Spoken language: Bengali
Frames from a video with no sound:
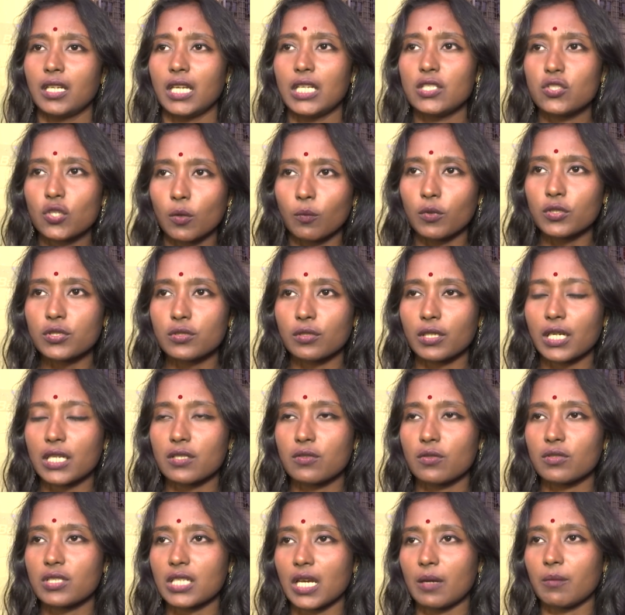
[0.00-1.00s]
এই সমস্ত
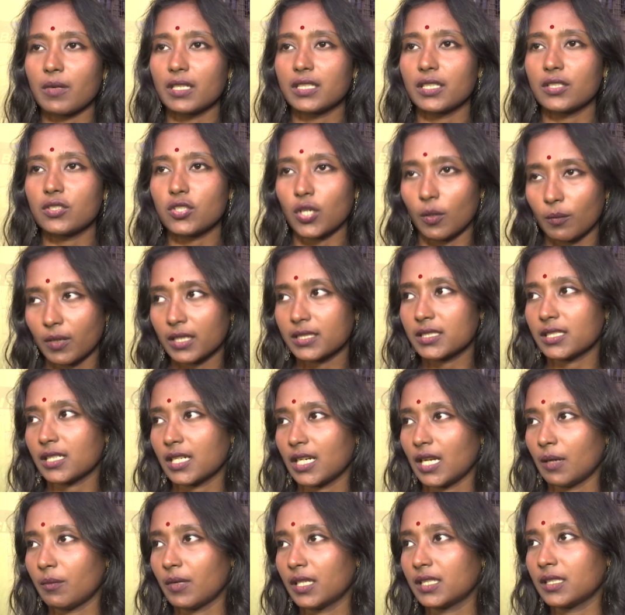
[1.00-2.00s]
কিছু যে আমাদের সমাজকে
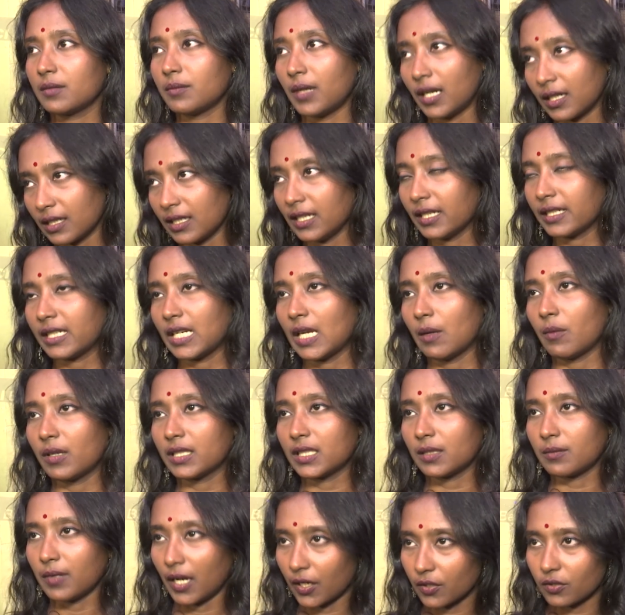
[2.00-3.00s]
আমাদের বাংলাকে
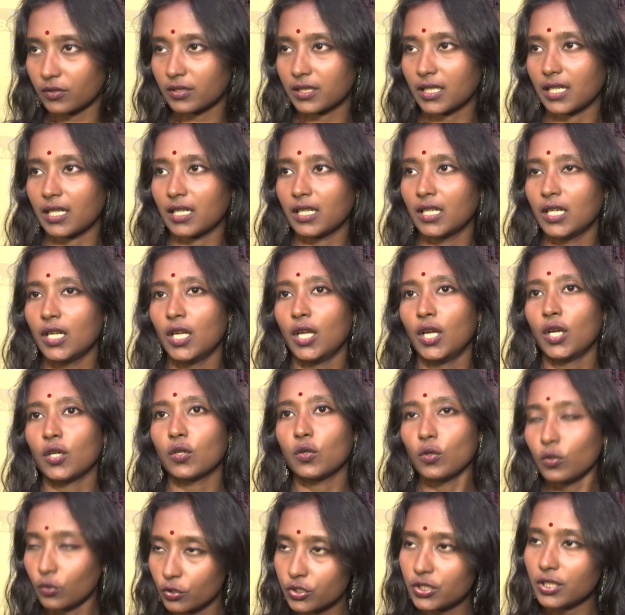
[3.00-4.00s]
আমাদের ভারতকে
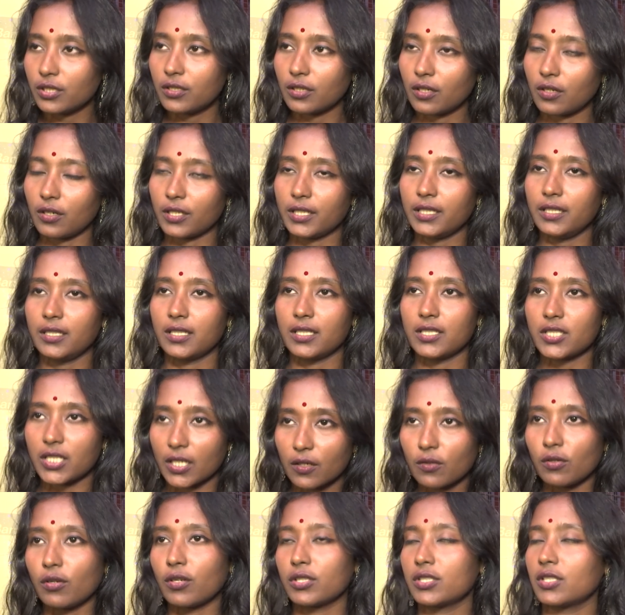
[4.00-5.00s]
কলুষিত করে
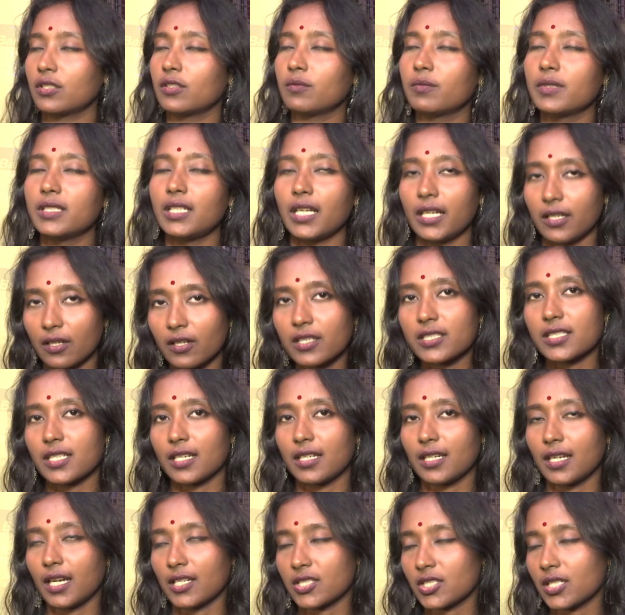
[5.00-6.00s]
সেগুলোর যেন বিদায় হয়
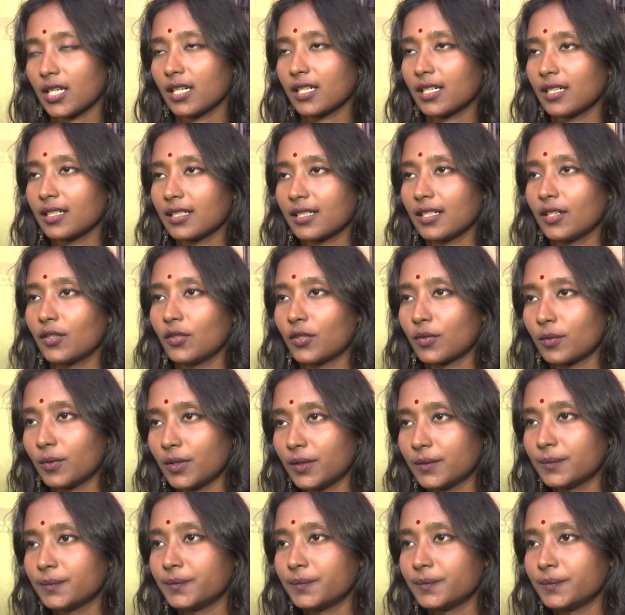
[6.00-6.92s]
সেই আশা আকাঙ্ক্ষা করুন